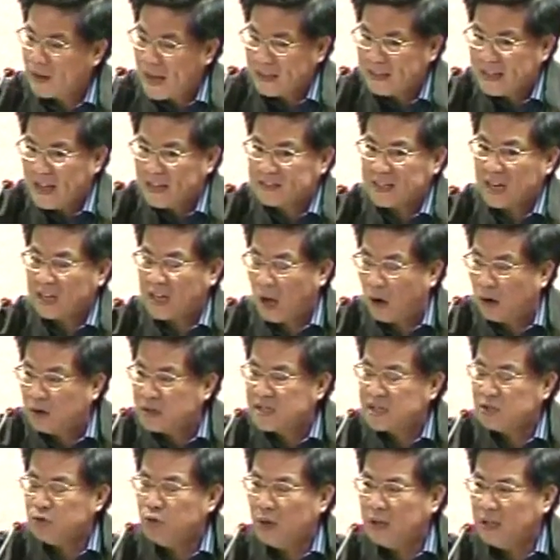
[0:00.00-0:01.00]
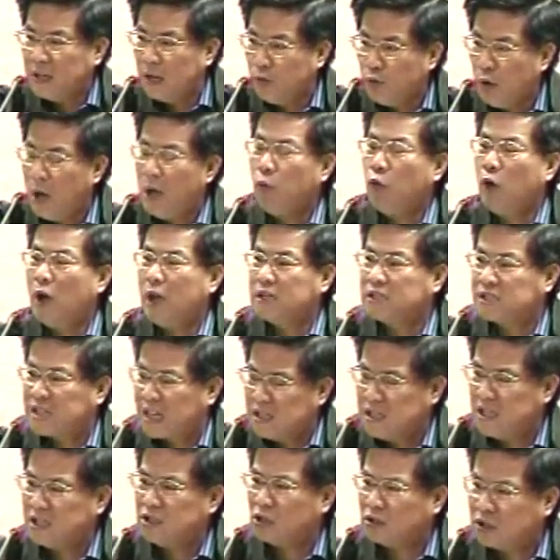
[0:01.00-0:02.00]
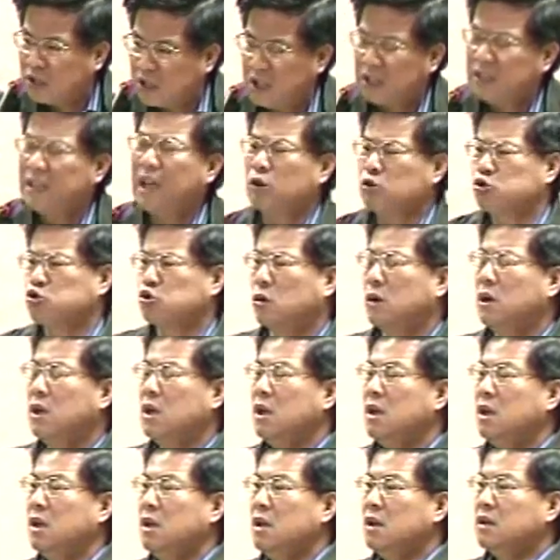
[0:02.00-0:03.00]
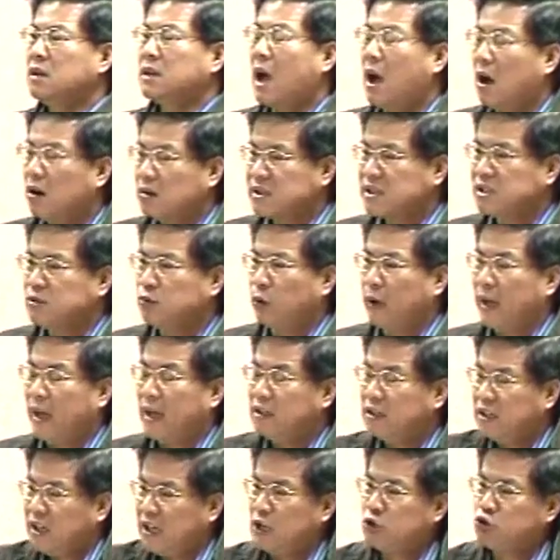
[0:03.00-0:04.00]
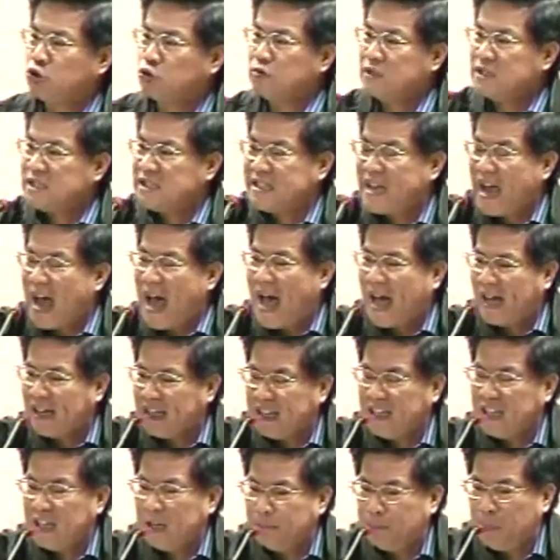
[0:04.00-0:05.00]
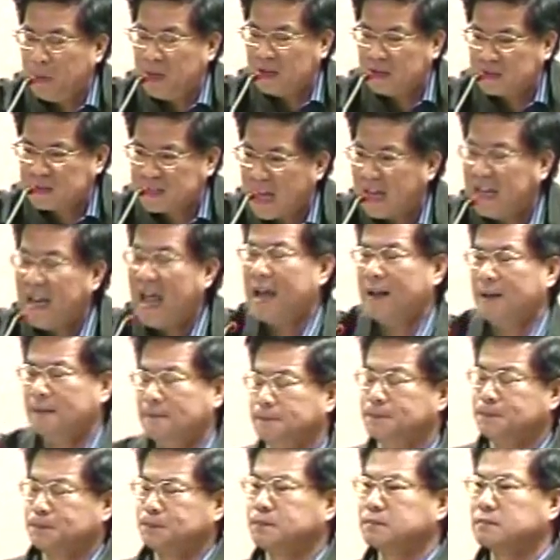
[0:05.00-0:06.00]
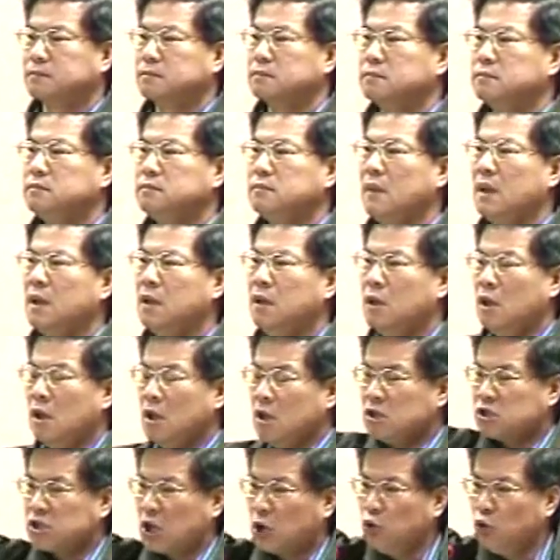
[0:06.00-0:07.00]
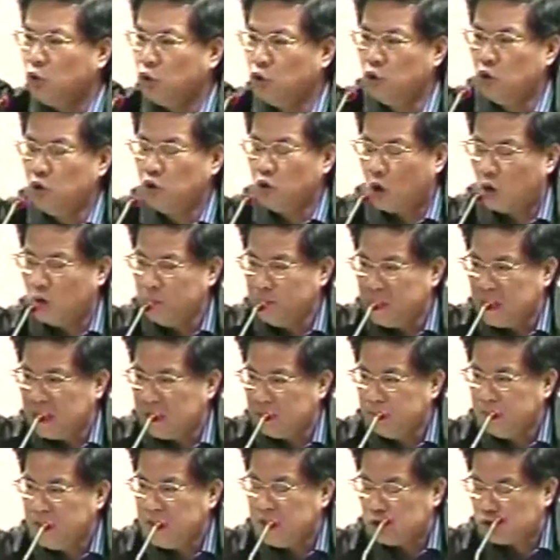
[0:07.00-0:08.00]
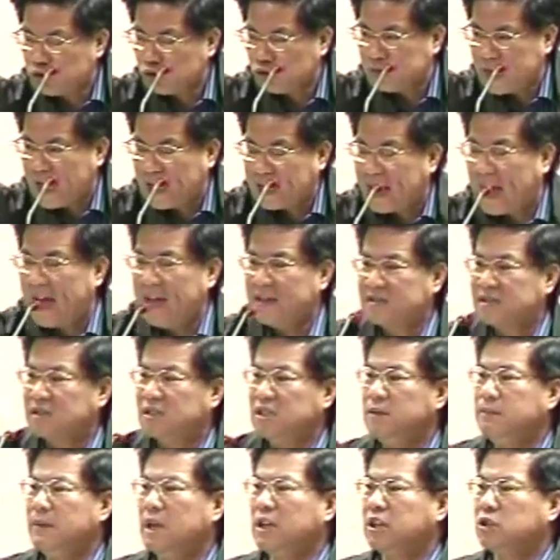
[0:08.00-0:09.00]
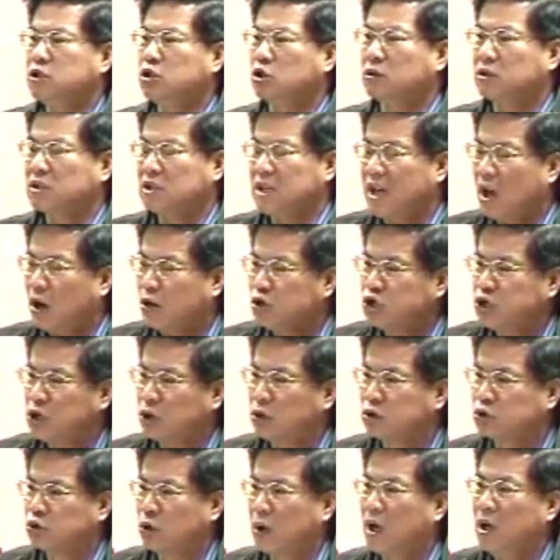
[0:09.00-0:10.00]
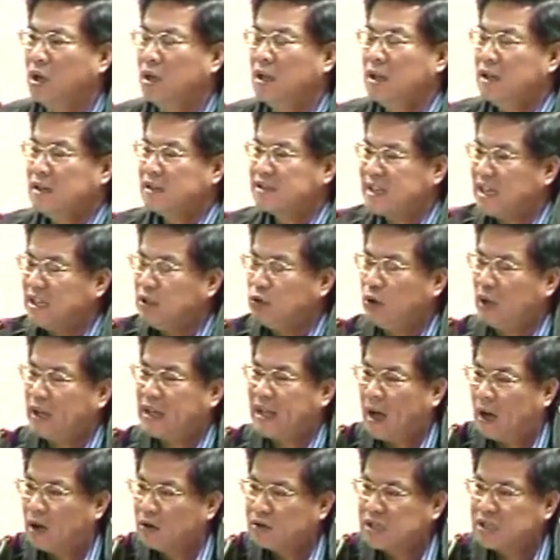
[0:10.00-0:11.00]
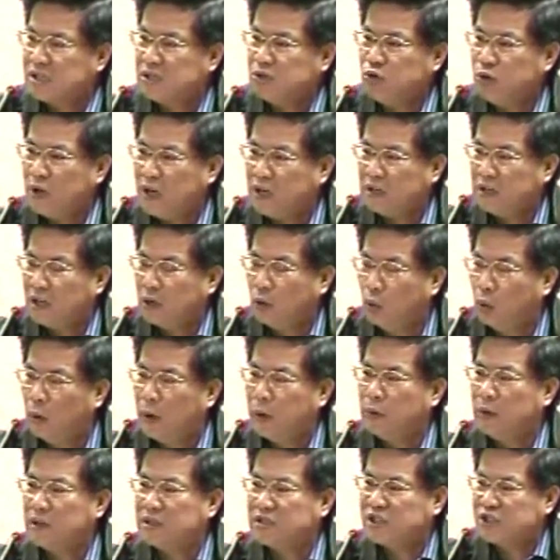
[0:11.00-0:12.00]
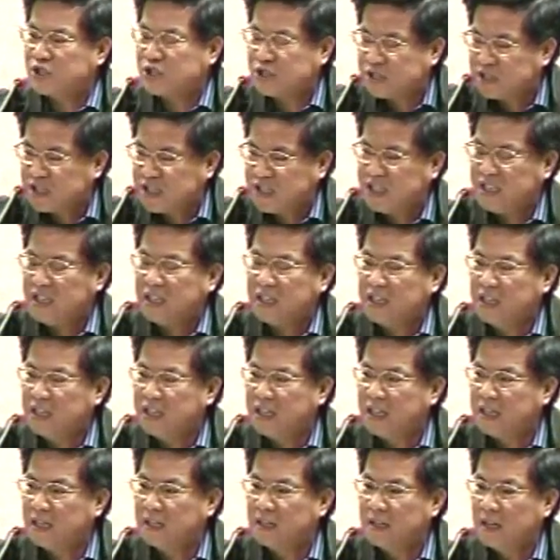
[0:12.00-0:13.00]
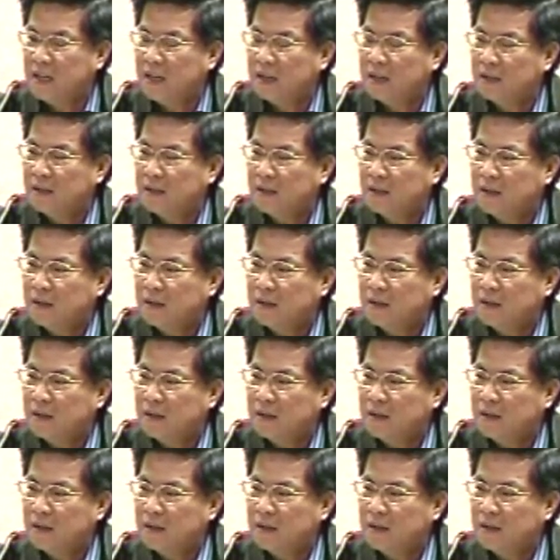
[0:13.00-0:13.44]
我看他在考试院的院会曾经就提到说，考试委员提出甲乙丙三案，从吴荣明秘书长开始里面就要求说，针对考试院的委员是17个人，